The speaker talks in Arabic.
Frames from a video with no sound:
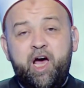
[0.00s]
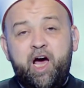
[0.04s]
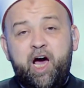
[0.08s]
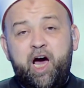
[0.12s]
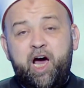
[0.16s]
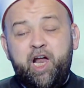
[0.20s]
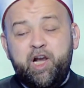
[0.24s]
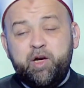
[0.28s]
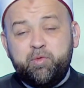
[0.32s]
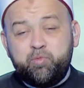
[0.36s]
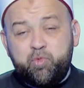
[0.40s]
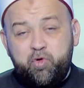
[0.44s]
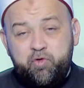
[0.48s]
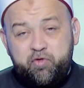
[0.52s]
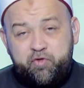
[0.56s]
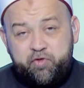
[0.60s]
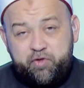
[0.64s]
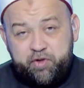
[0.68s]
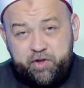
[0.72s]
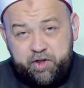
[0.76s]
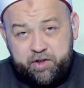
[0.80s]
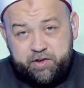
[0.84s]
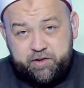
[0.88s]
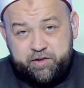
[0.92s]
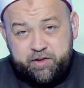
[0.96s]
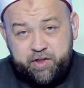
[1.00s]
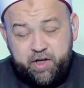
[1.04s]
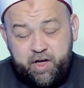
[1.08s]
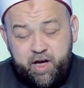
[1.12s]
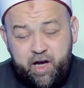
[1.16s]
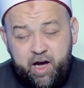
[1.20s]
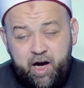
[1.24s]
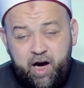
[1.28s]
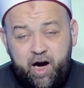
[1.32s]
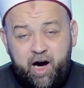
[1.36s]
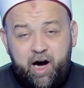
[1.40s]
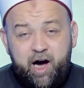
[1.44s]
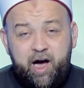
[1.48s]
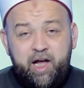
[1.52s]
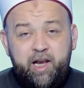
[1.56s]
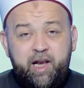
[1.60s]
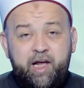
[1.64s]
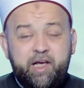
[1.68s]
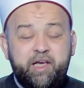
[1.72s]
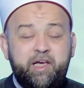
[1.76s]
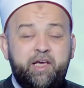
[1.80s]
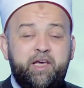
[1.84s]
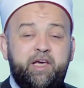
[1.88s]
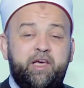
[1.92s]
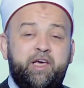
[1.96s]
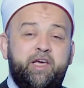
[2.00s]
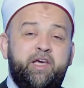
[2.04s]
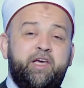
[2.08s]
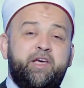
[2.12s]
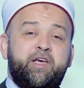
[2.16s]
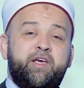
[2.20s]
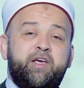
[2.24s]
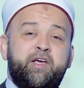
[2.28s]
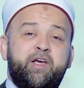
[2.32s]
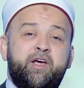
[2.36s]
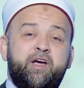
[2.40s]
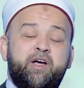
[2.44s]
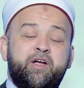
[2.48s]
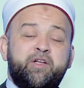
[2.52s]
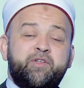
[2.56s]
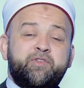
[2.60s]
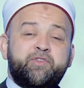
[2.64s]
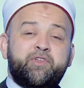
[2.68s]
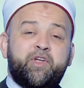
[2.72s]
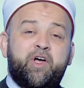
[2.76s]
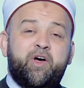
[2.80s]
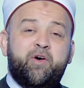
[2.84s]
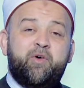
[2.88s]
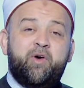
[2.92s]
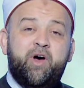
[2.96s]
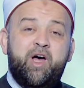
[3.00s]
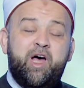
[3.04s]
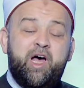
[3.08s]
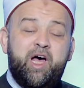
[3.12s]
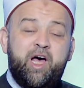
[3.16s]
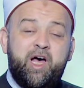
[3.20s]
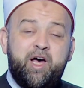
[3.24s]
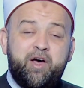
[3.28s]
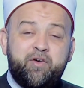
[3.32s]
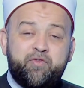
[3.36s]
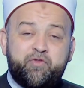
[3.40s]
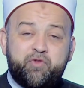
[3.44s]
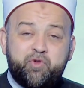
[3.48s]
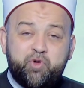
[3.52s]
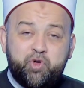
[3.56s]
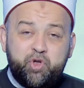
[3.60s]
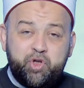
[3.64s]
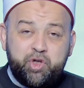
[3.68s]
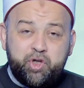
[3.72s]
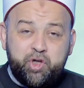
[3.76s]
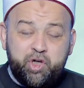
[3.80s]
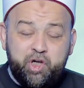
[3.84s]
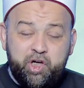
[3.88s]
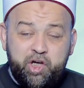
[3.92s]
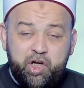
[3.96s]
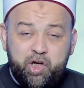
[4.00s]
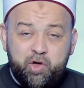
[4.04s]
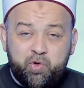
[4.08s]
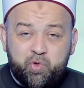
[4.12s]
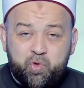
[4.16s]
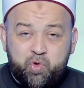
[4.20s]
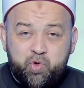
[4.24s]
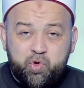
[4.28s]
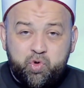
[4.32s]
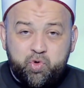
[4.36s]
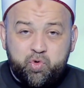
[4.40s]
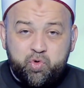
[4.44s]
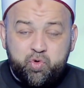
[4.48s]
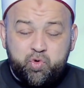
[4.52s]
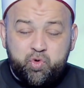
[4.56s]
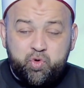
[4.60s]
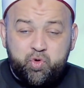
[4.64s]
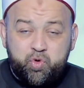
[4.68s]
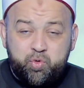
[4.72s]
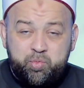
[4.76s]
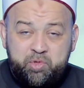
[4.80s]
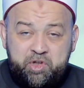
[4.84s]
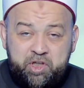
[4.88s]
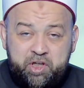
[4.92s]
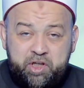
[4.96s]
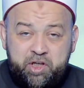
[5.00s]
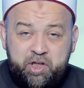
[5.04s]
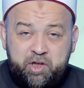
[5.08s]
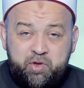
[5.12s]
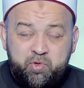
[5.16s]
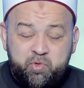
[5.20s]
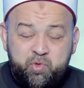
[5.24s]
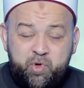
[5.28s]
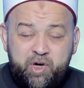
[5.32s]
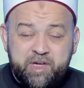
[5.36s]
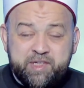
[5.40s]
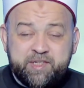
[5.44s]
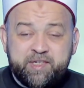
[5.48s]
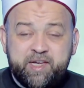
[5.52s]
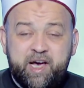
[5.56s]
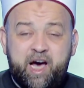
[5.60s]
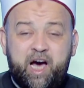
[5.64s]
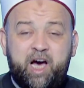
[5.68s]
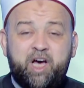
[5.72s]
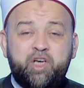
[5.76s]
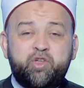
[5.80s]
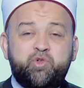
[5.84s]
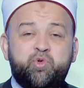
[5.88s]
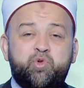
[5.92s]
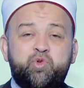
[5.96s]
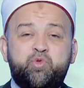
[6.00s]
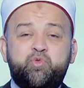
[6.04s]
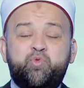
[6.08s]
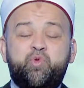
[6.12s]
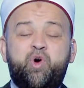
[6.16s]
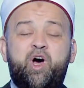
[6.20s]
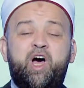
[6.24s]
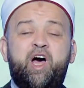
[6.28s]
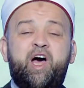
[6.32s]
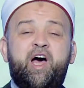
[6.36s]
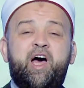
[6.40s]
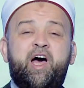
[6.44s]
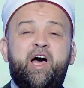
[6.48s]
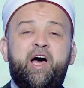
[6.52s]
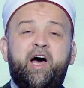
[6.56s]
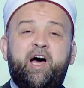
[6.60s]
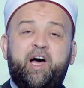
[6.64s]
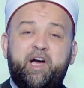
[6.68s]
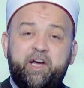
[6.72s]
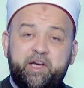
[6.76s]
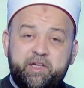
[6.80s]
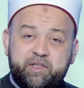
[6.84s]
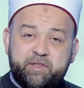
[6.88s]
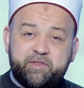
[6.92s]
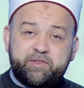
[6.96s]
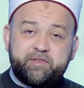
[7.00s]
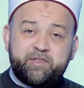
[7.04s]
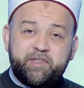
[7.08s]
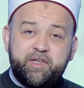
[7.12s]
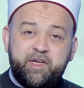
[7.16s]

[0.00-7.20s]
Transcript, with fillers: المفرد عليه طواف للقدوم وسعي واحد